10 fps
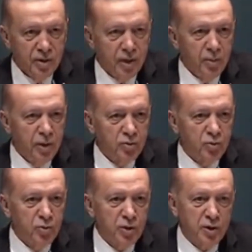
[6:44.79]
Ama
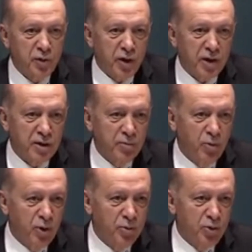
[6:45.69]
Cumhur İttifakı'nın
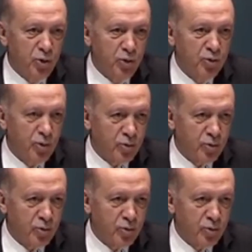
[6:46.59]
böyle bir sorunu yok.